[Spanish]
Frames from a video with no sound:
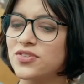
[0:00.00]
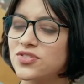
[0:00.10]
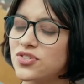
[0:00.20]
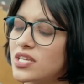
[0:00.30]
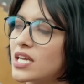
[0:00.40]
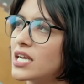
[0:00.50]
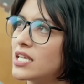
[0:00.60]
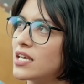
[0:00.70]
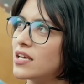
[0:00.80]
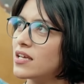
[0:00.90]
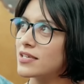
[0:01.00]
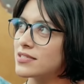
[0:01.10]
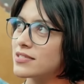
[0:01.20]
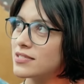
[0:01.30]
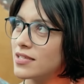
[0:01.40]
hubiera molestado que me lo
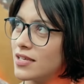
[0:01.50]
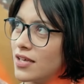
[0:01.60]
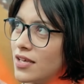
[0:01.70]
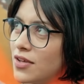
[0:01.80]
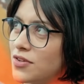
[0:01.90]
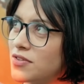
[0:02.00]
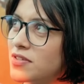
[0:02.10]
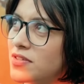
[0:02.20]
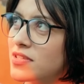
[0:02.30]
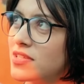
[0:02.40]
recordara esta señorita.